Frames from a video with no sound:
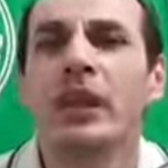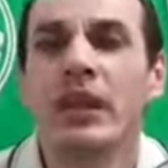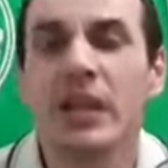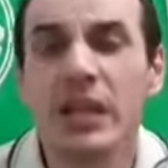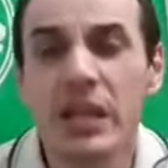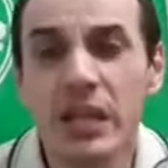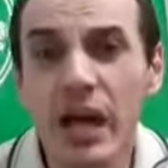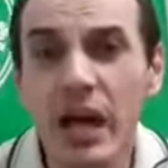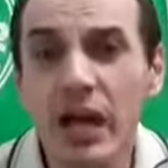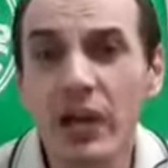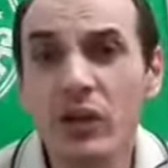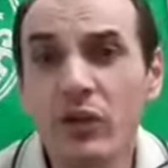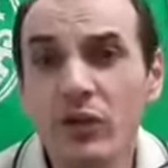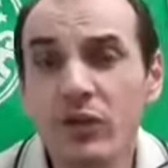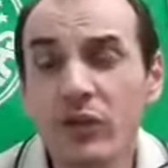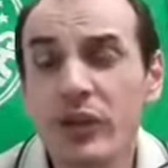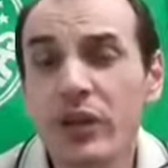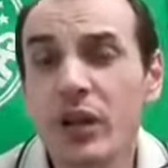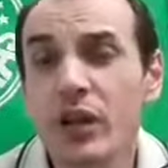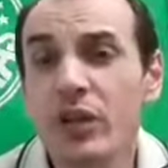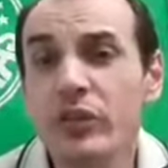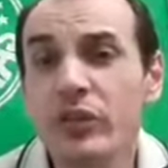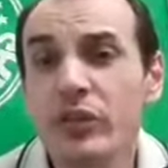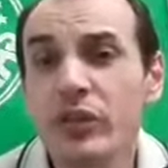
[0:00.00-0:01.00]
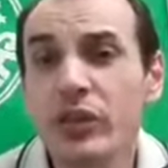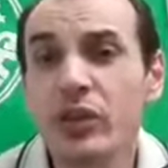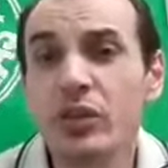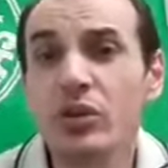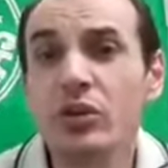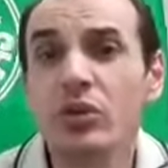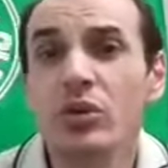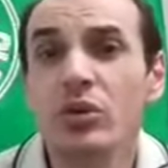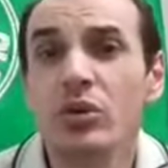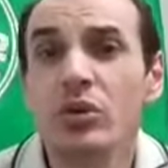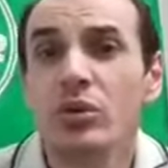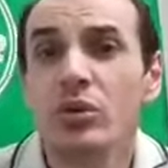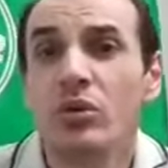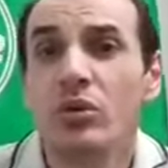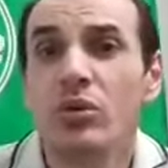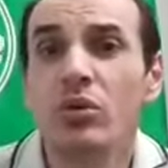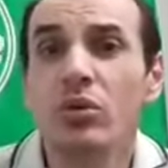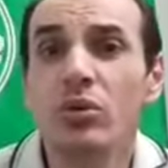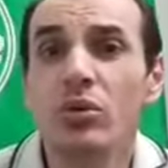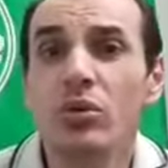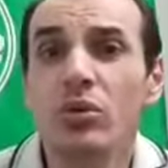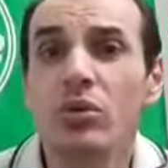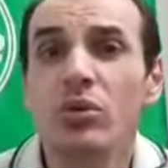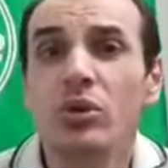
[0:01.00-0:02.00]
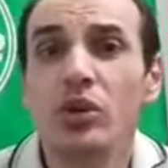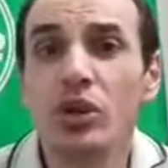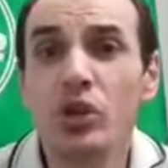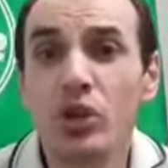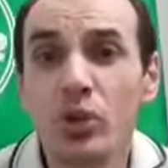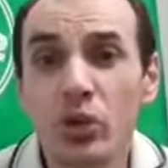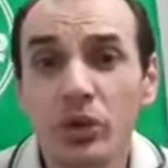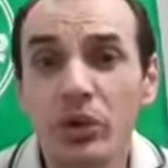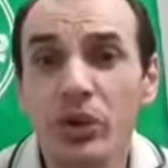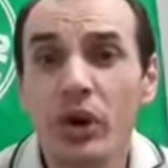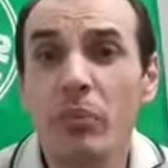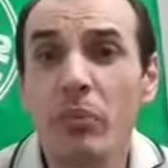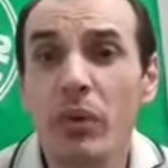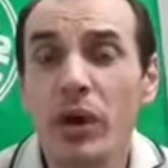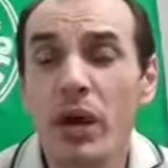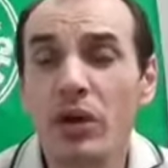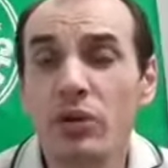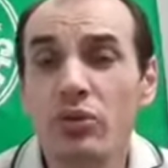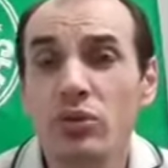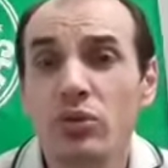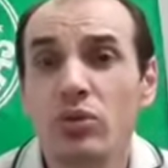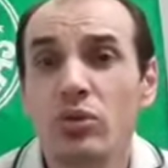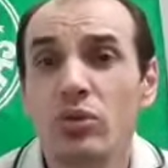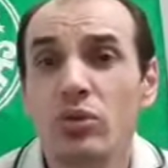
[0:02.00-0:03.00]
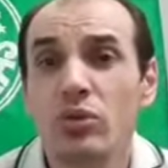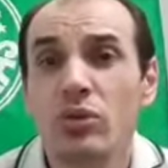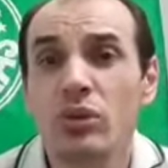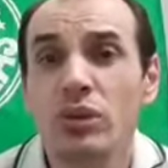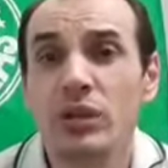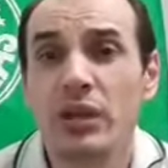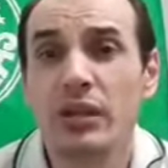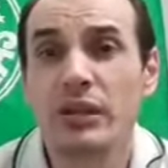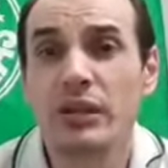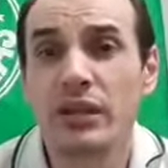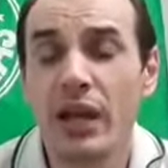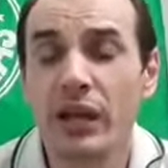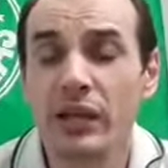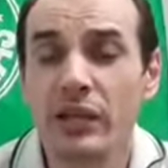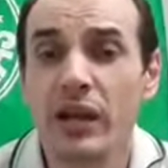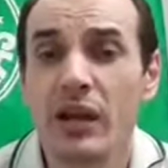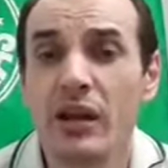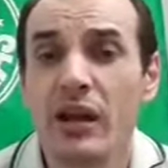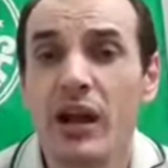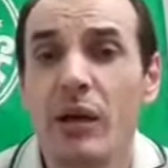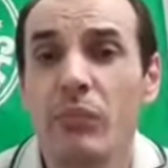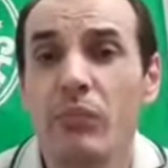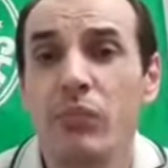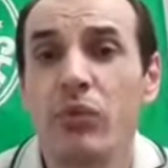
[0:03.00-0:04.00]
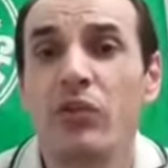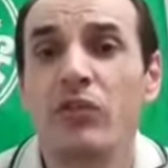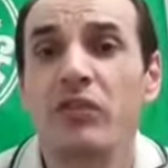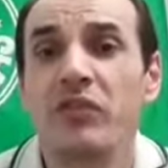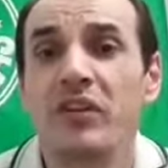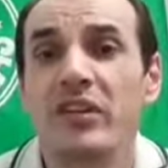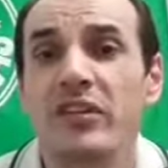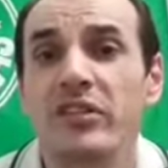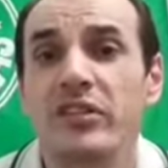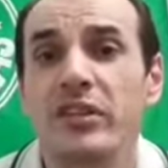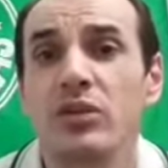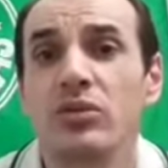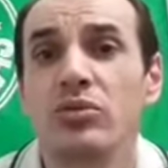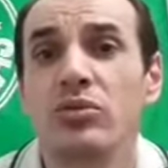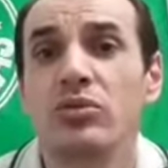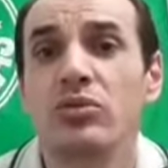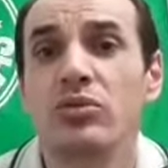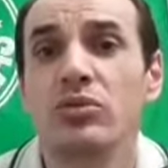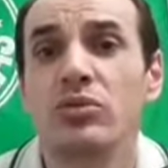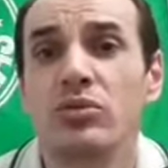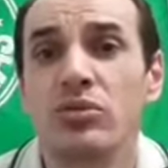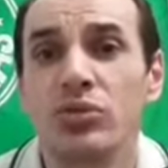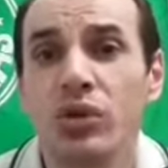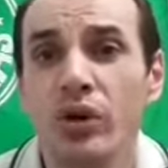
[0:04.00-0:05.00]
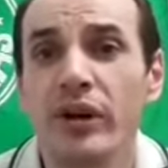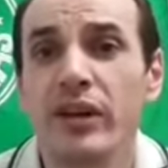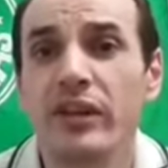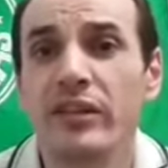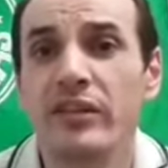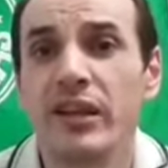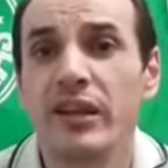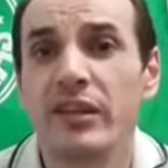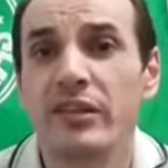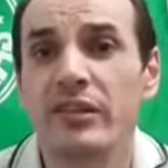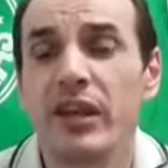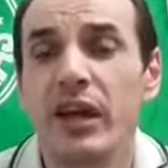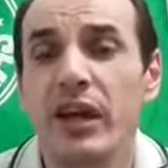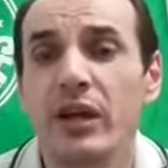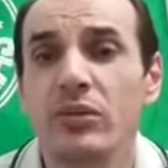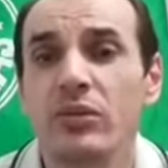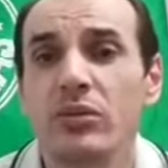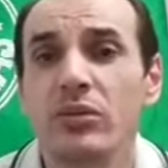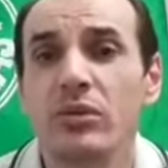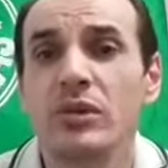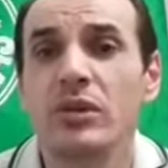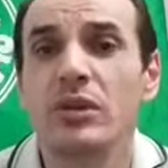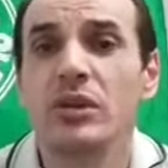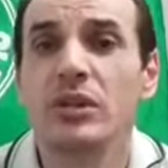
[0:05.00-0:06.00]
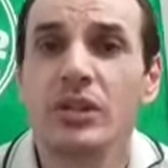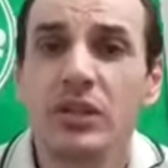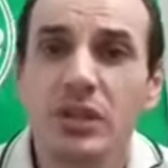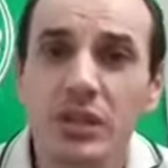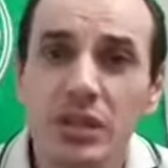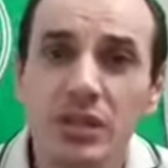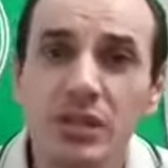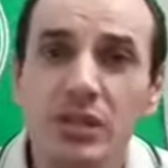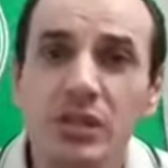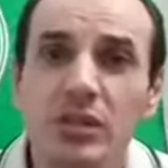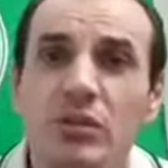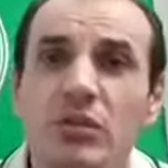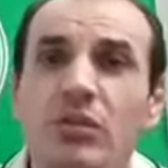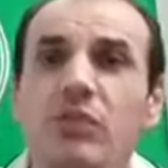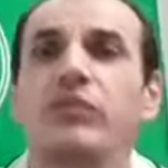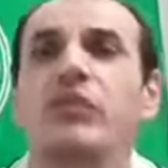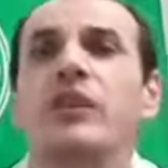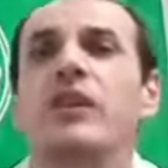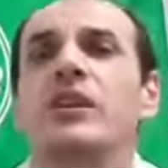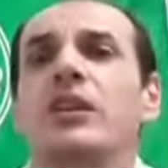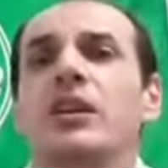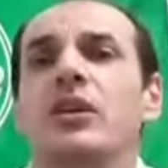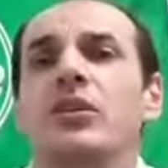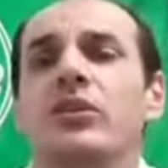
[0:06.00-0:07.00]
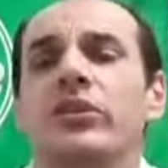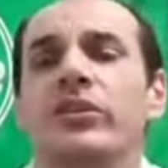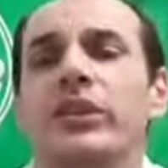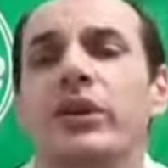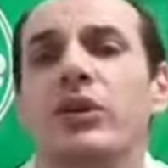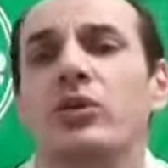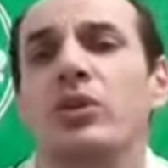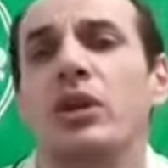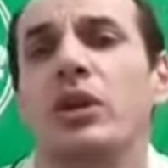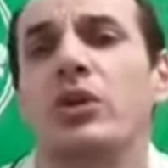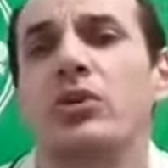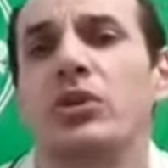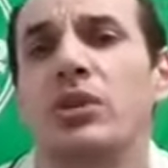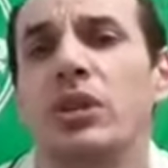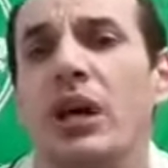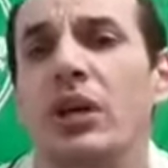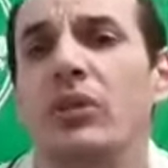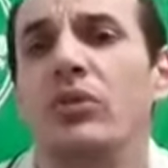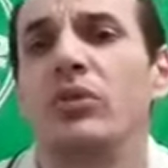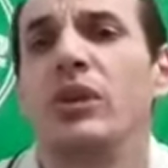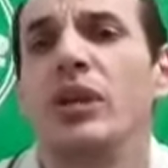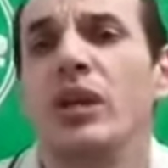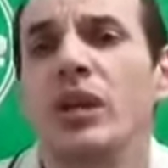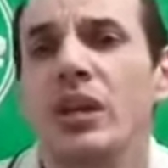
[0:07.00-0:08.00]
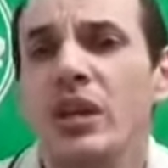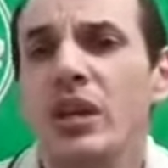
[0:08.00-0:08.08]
E aí no finalzinho, o Yuri Alberto no contra-ataque acabou fazendo 2 a 0 e o Verdão saiu derrotado.